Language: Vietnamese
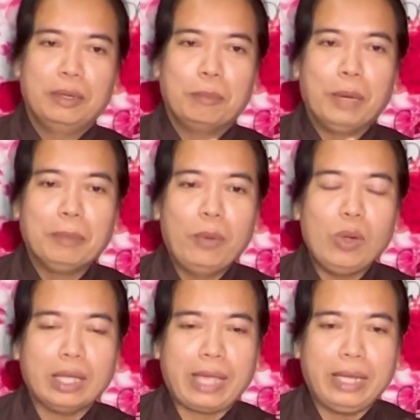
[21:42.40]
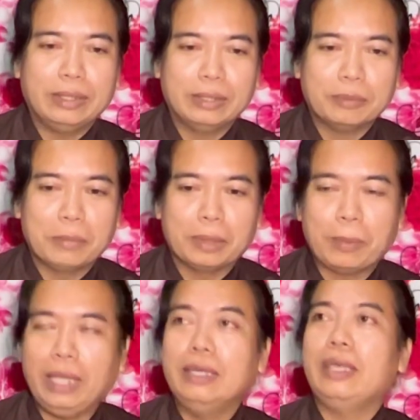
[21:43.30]
mình muốn ăn chay được mình
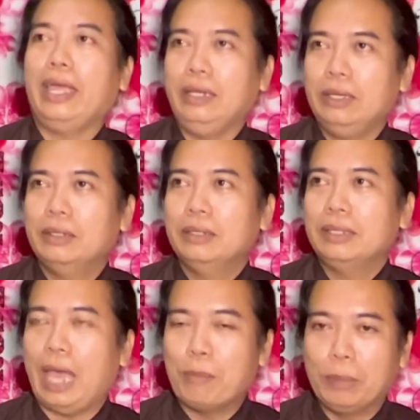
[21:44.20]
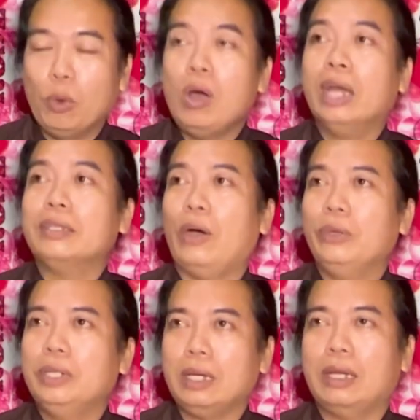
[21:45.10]
phải như vậy đó và mình muốn hết
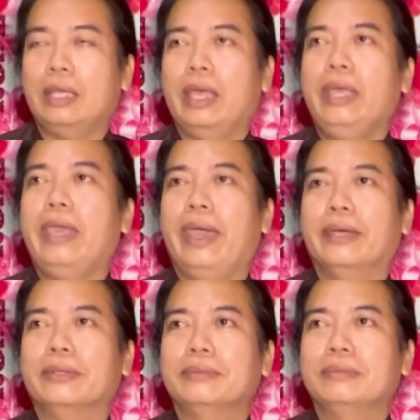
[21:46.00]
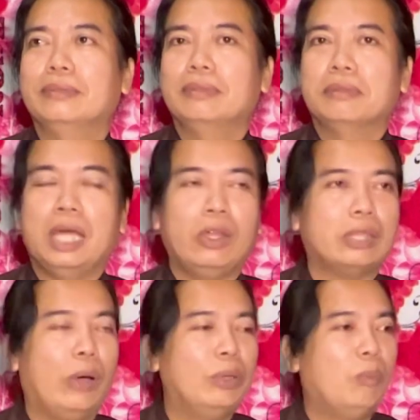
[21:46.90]
tội rất là dễ dàng ta nói
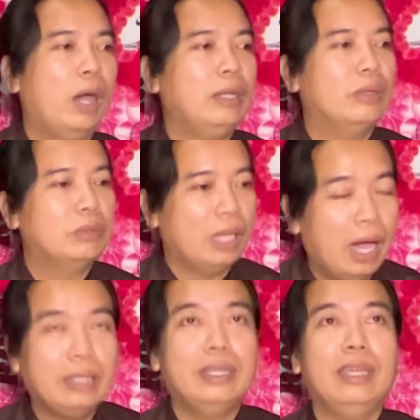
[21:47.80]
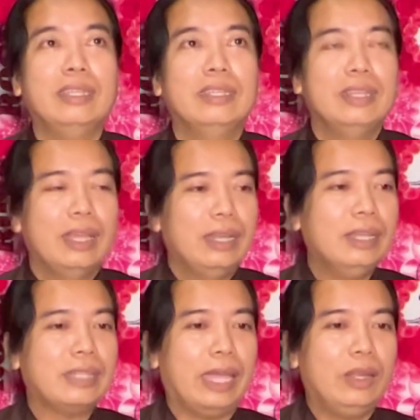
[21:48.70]
tội không hết đâu hết chứ
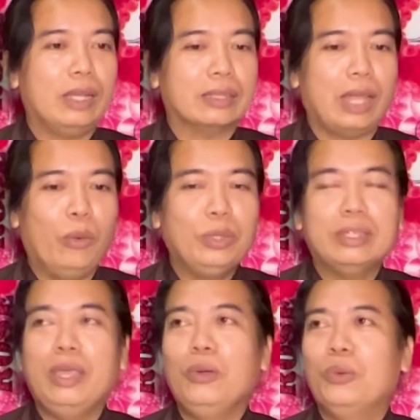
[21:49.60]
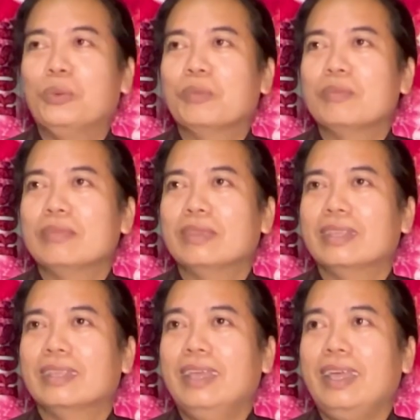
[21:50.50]
đức thầy nó là tội tiêu
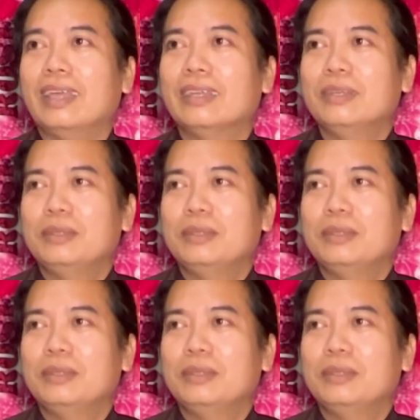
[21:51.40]
nha